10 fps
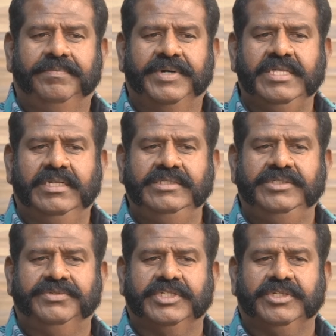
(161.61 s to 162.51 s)
பதினஞ்சு
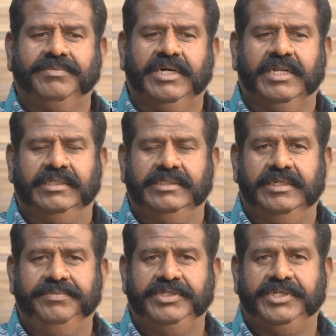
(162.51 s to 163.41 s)
வருஷமாக நான் அந்த
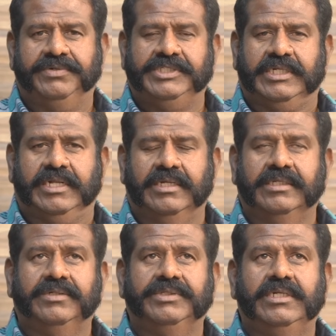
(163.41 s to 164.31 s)
மீசையை வச்சுருக்கிறேன்
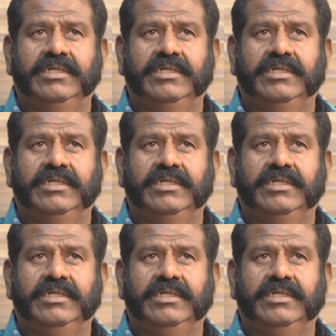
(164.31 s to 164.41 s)
அதாவது